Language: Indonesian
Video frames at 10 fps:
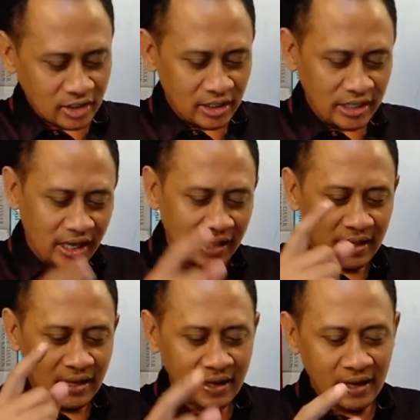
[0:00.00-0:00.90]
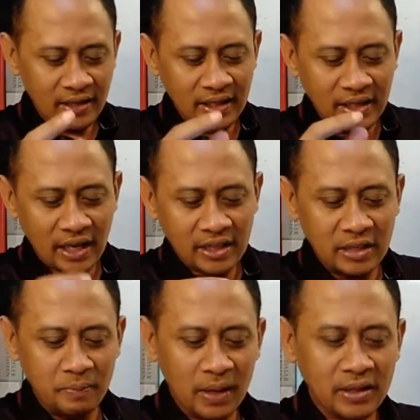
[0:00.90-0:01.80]
dikatakan ia
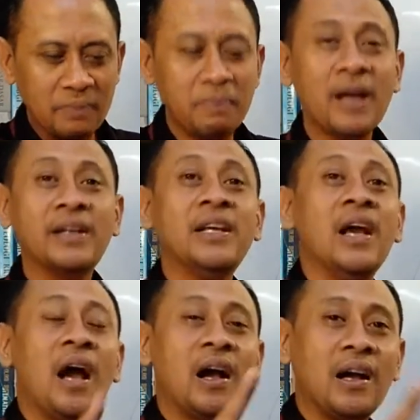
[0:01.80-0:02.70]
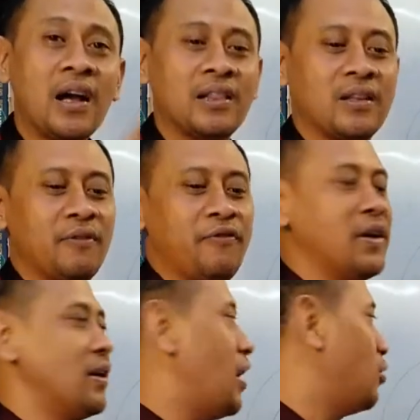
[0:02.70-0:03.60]
tiba-tiba diangkat ke
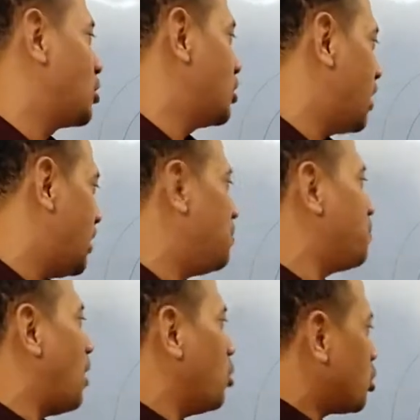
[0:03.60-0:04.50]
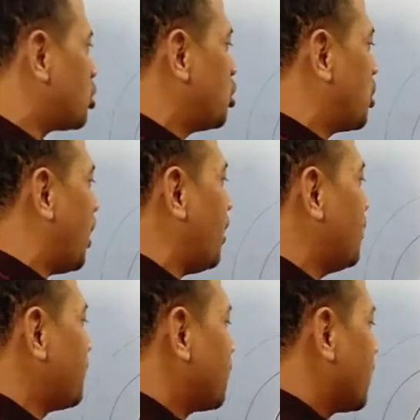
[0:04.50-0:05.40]
Firdaus. Jadi Paulus juga
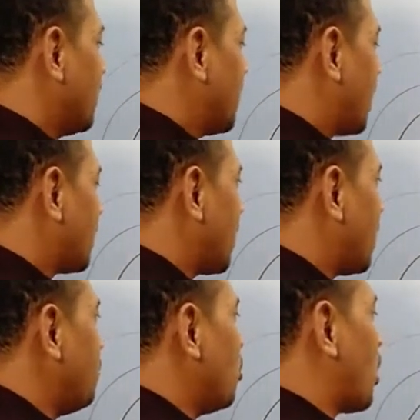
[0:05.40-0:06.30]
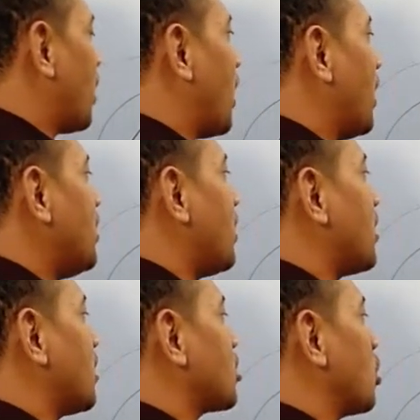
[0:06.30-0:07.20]
dikatakan bukan hanya
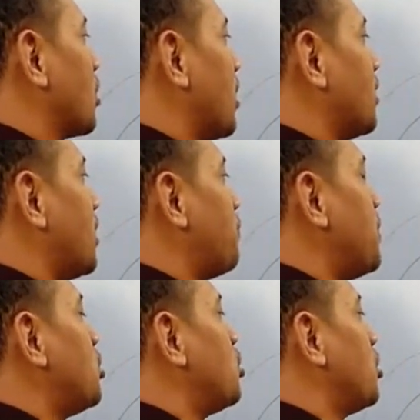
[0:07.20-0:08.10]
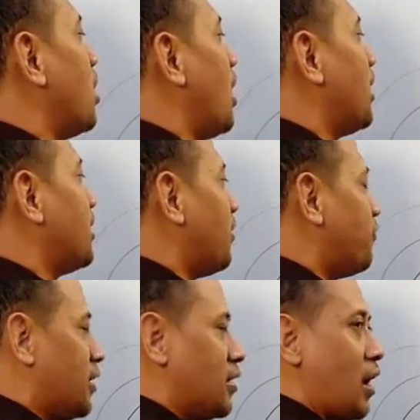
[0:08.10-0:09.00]
ke sorga tapi juga ada
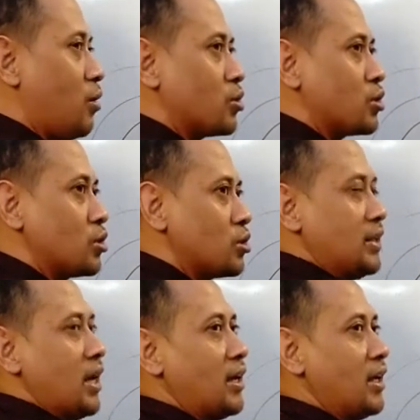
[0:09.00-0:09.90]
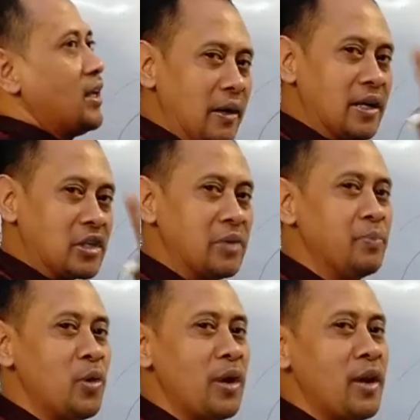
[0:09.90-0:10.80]
Firdaus. Jadi
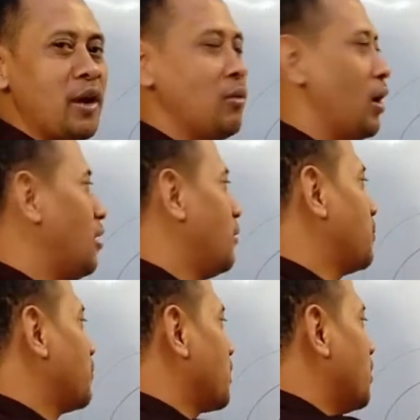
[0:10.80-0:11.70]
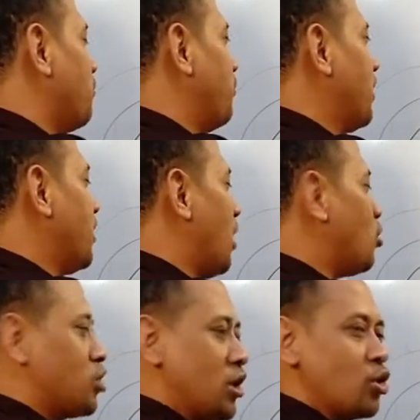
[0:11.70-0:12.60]
kesimpulan awal,
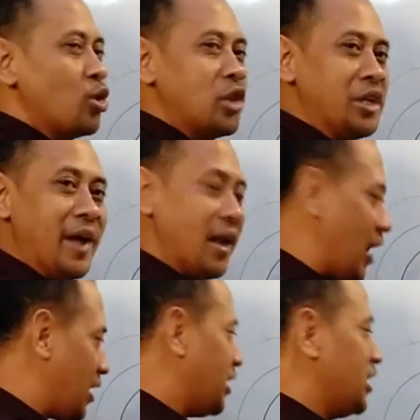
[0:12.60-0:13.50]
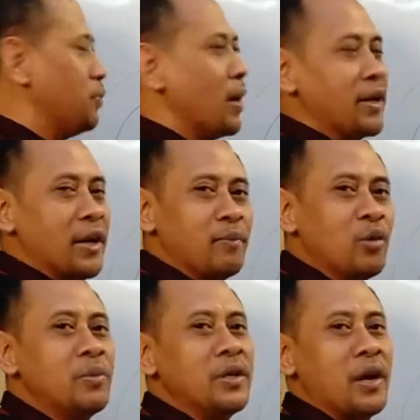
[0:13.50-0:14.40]
Firdaus itu tidak lagi di bagian
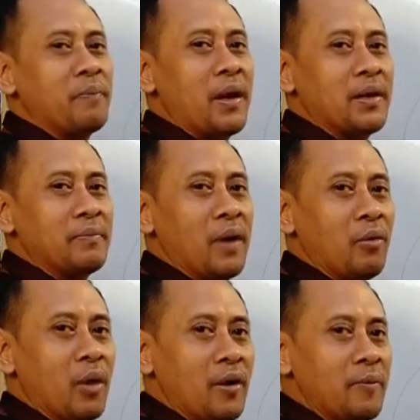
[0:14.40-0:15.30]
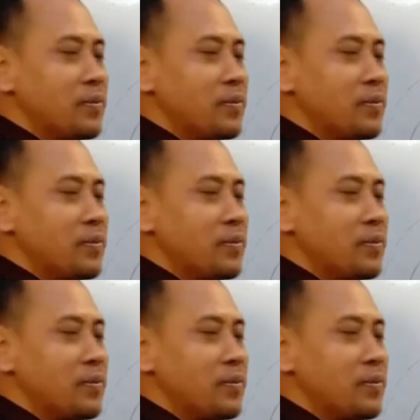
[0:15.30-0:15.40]
bumi yang paling bawah,